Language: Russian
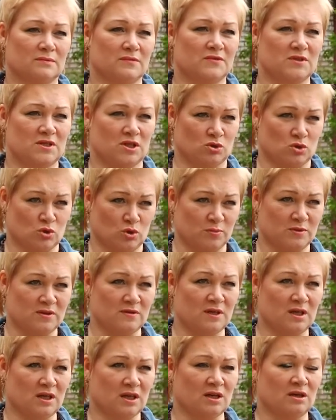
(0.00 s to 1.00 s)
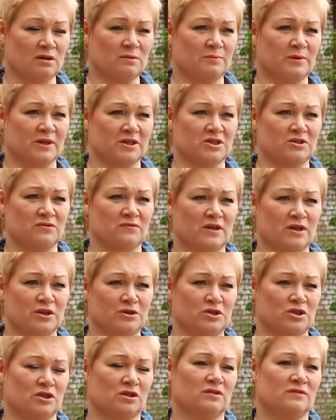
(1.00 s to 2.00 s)
всех собственников,
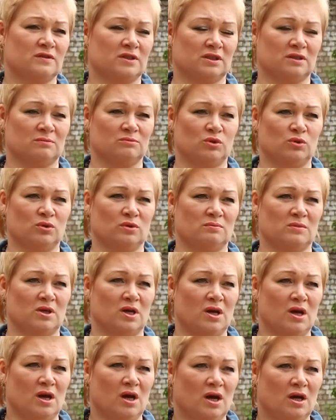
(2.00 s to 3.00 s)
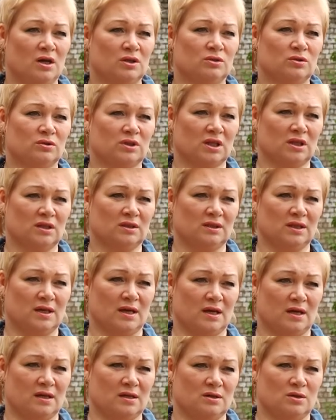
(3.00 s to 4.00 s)
проживающих в этом доме, то
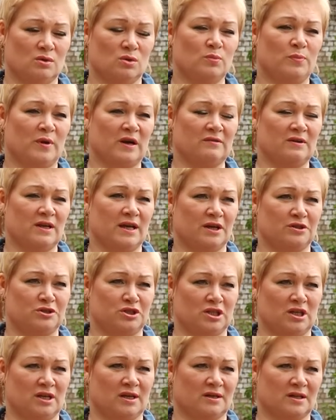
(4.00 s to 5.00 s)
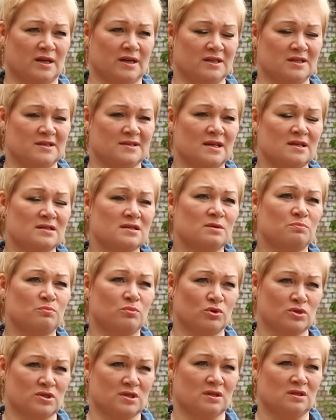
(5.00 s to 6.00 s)
тогда управляющая организация
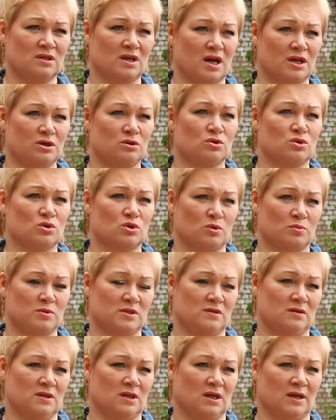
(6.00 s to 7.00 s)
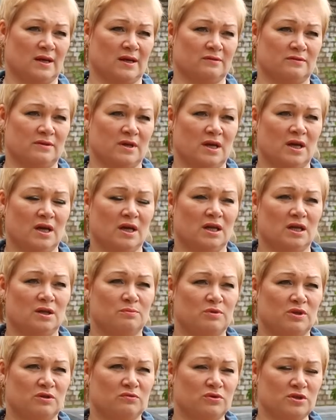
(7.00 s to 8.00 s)
по заданию собственников и
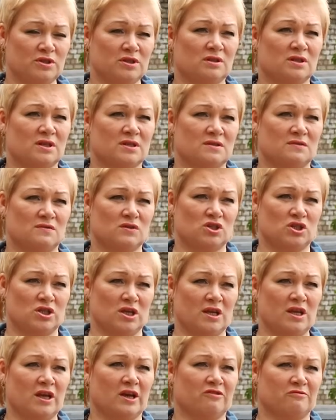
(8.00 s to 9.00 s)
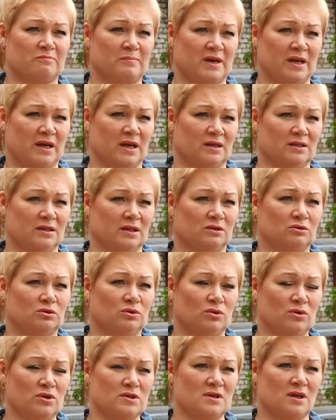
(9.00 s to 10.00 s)
приводит освещение в порядок.
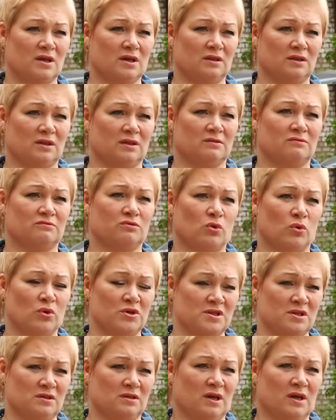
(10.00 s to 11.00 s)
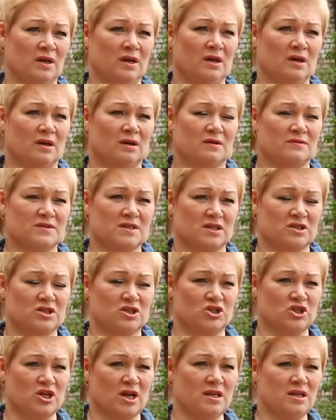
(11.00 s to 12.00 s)
То есть это входит в
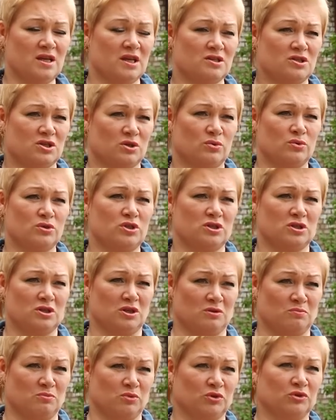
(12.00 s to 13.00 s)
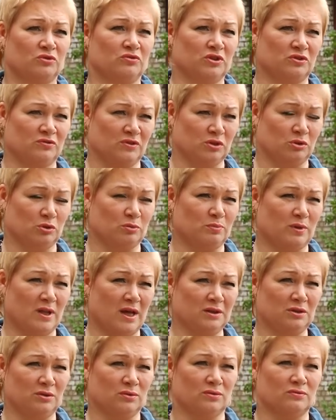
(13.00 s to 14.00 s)
содержание текущий ремонт
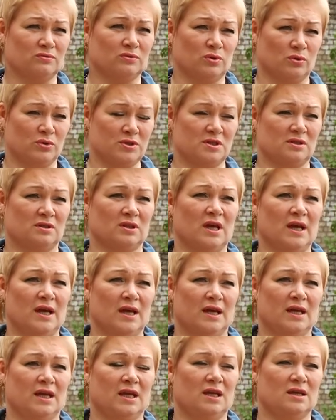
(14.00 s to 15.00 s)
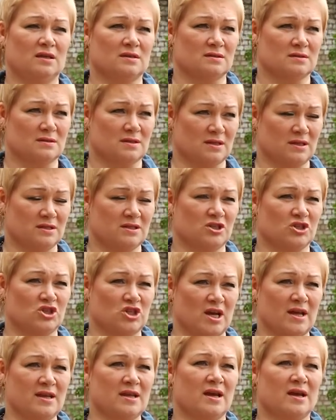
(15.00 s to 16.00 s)
оплату входит и
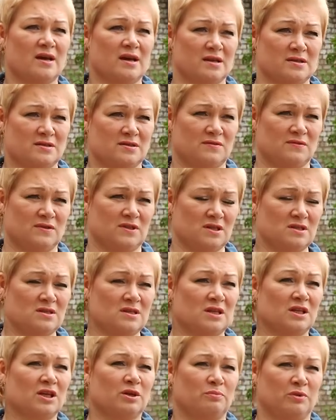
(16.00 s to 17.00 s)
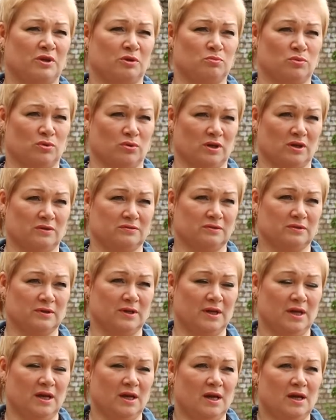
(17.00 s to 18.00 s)
содержание осветительных приборов.
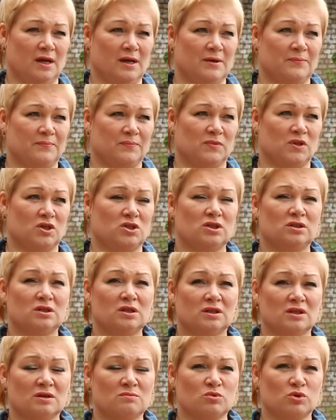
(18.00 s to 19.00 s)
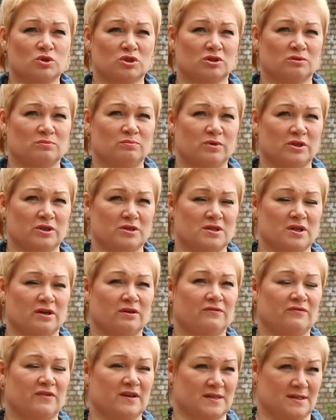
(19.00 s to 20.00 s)
Значит, это может быть
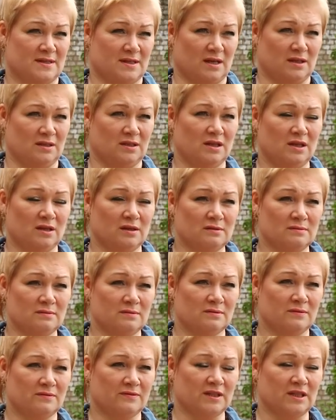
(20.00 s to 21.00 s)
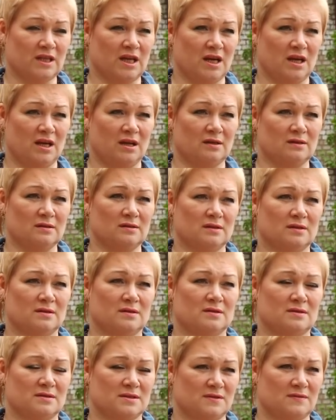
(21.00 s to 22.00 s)
фасадные фонари,
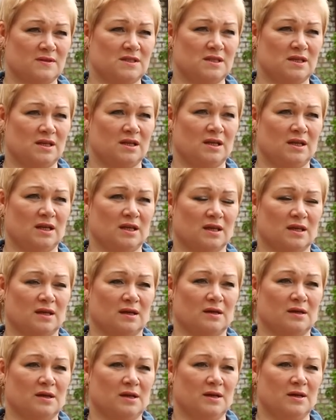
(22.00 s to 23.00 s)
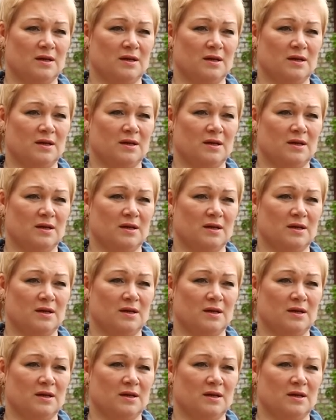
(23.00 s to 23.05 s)
э, светильники.